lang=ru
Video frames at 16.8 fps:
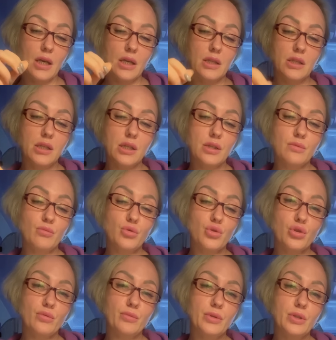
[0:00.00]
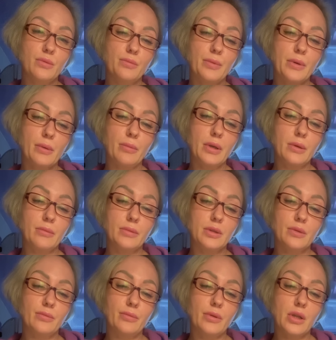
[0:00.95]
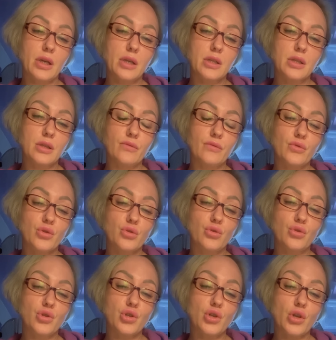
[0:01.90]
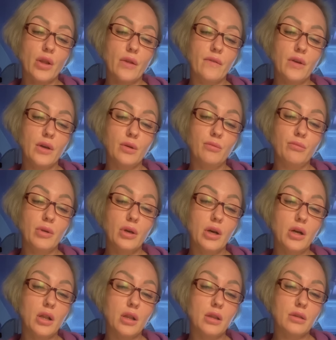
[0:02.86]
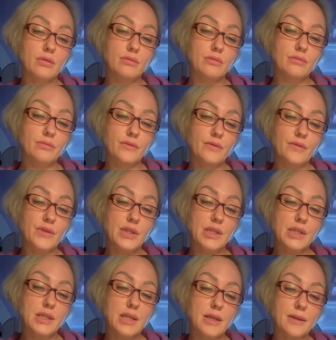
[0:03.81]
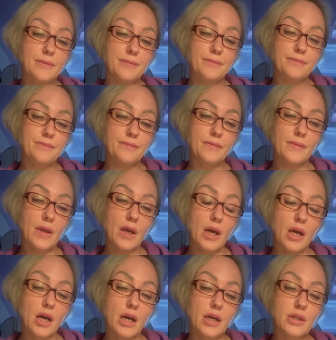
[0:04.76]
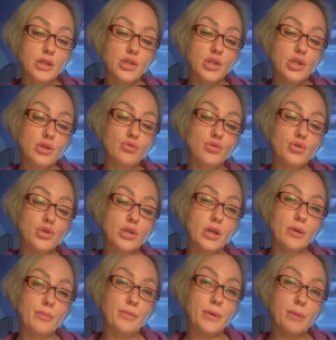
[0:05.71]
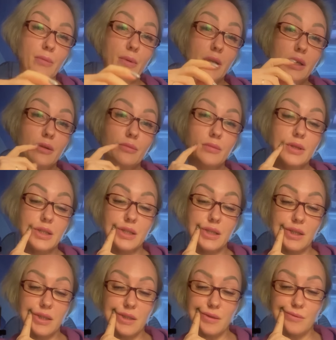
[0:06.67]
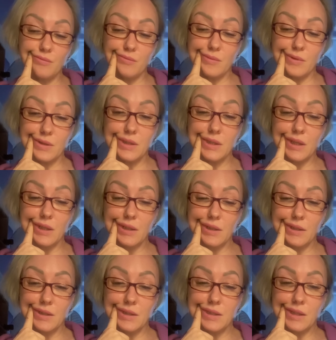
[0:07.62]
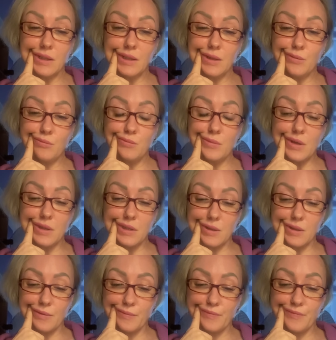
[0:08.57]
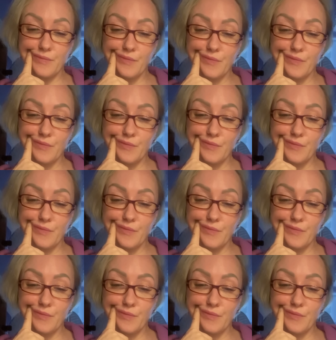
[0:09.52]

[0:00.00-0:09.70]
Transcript: Здесь, может быть, и проблема Это была из-за того, что человек бегал везде. А сейчас у человека проблема с этим, с, с энным местом.